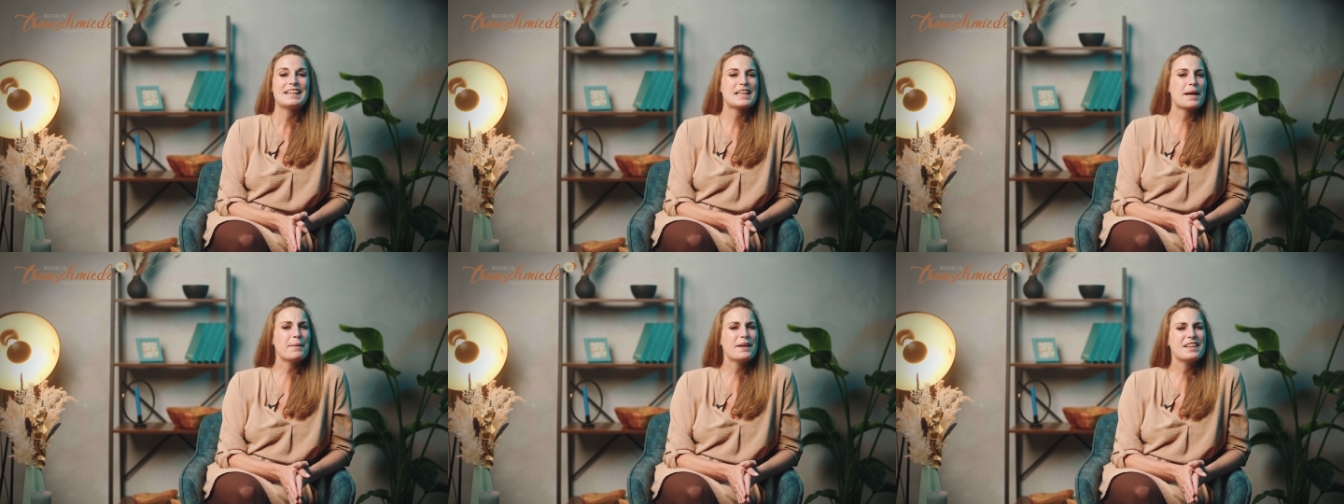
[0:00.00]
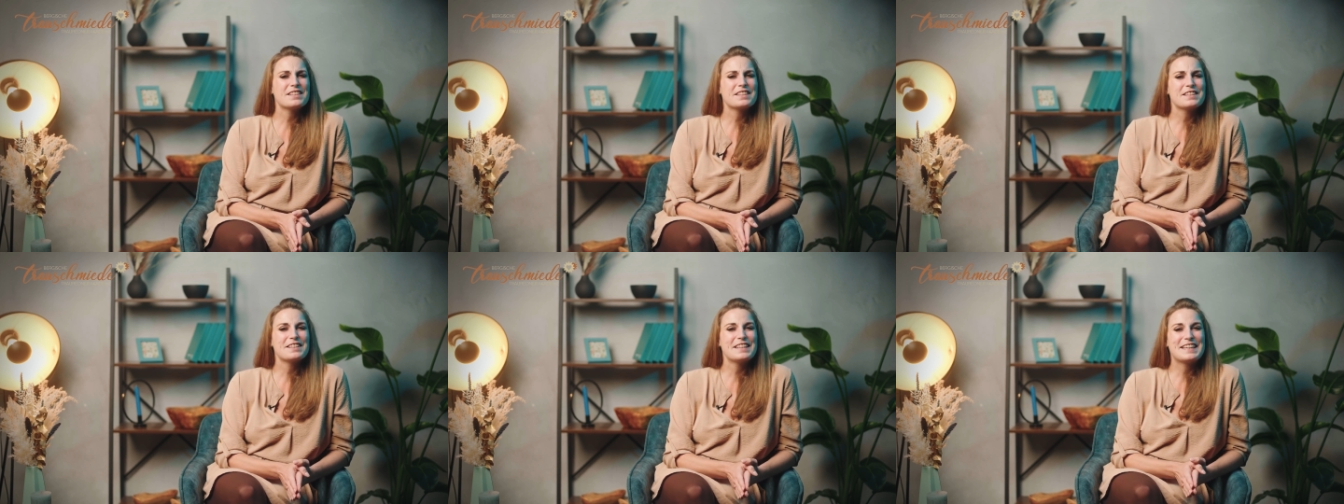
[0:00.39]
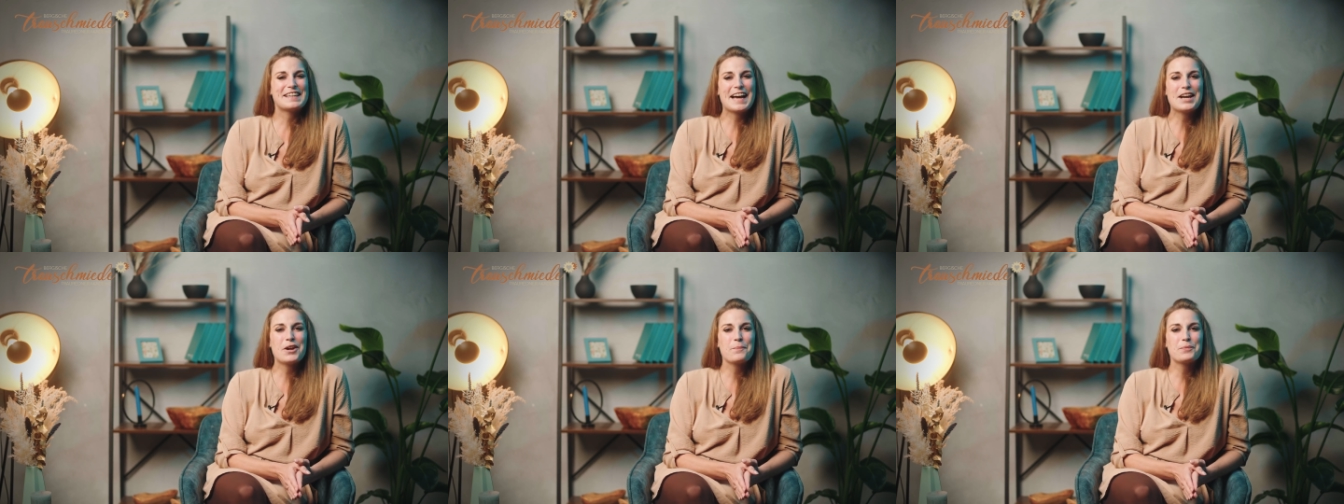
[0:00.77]
Dabei ist es
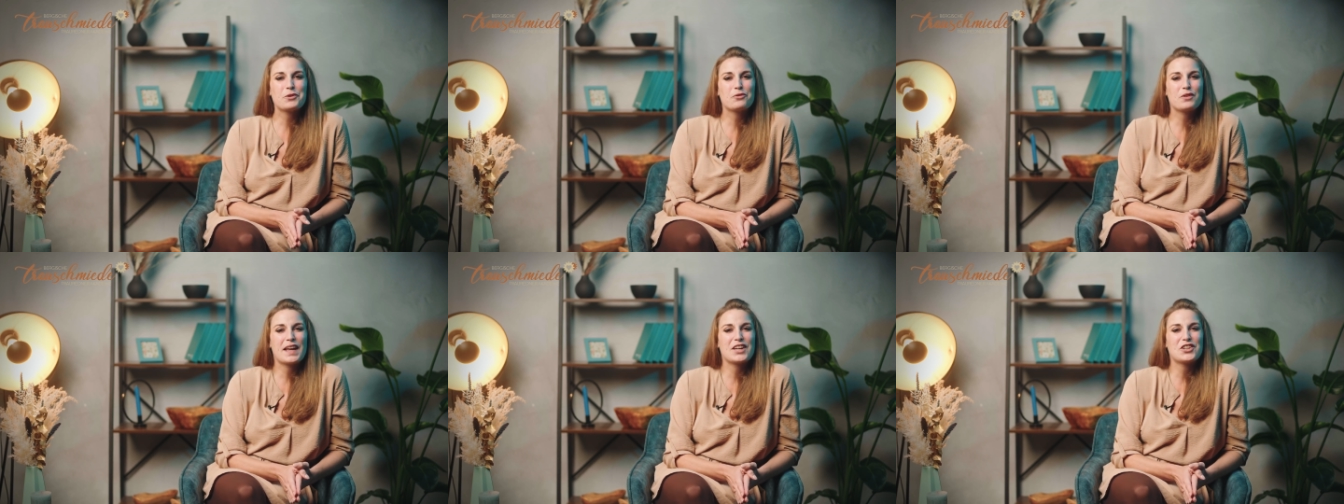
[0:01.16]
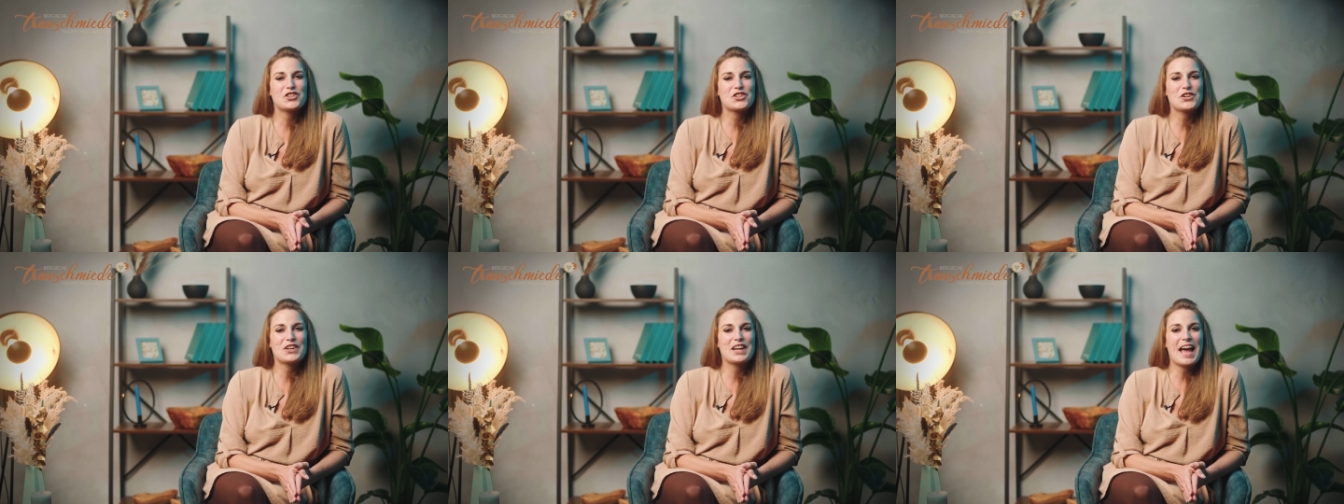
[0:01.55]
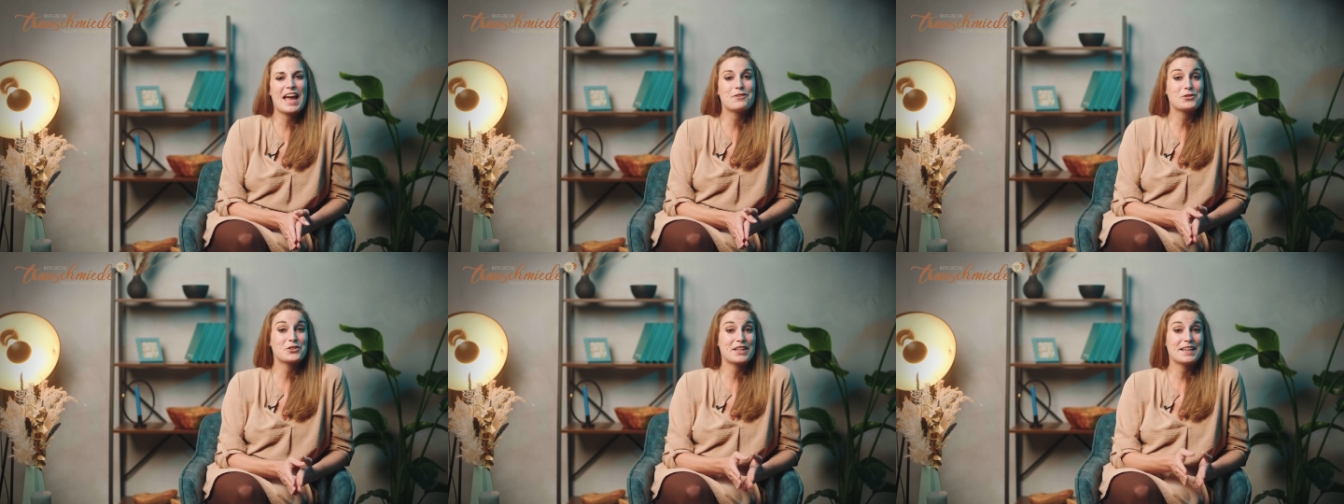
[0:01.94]
egal, ob du vielleicht schon
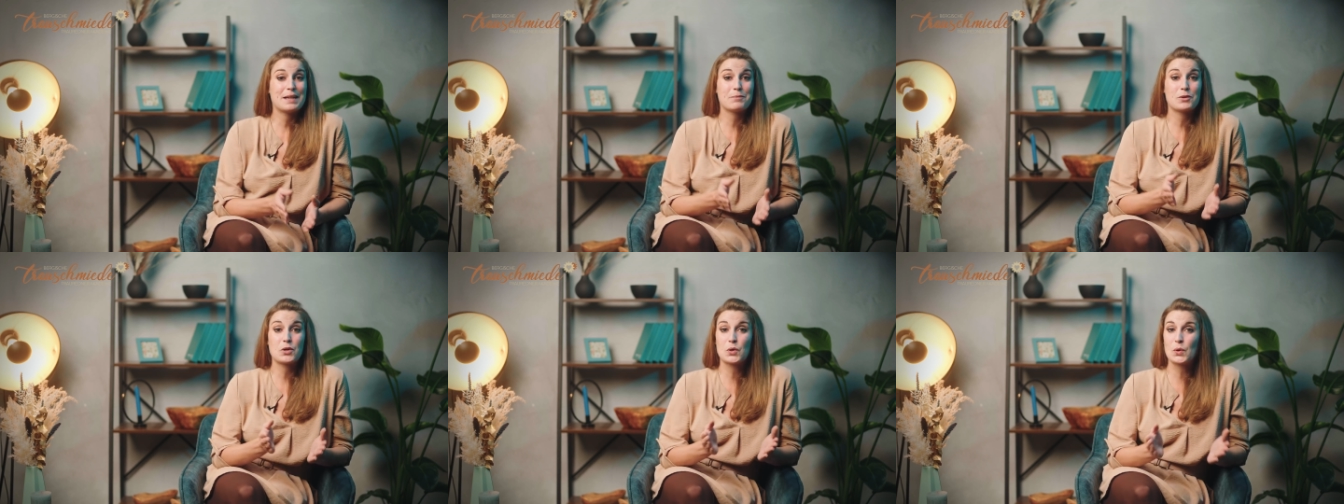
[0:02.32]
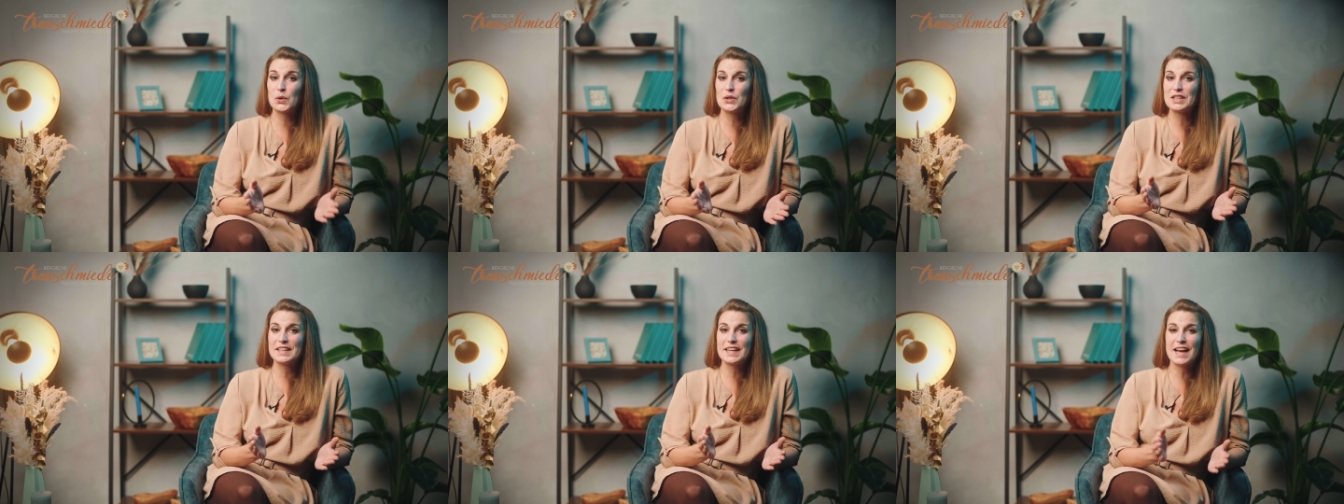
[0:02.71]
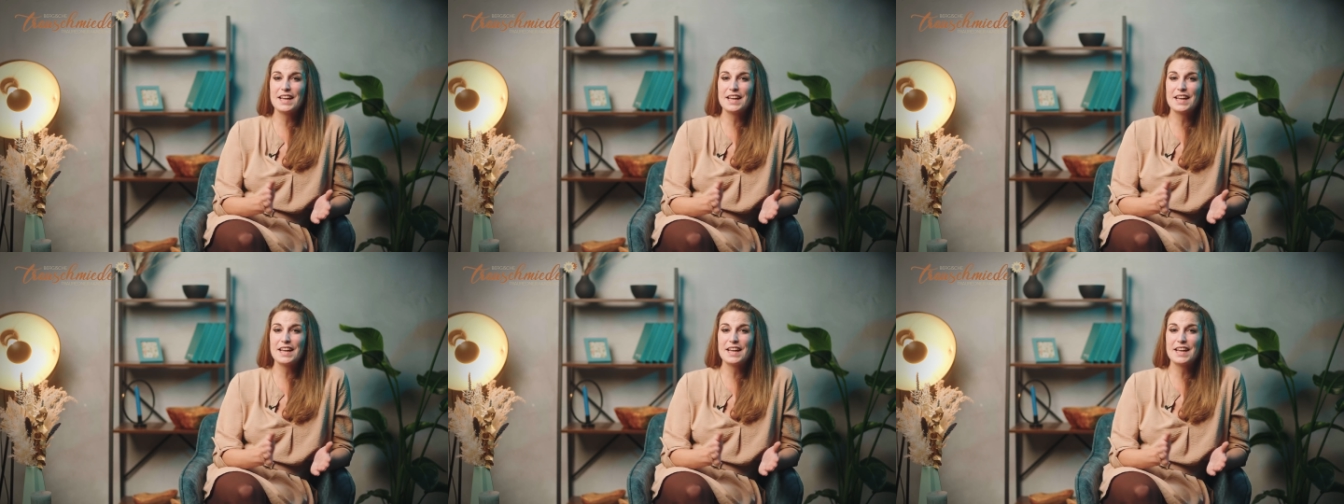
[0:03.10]
ein Unternehmen gegründet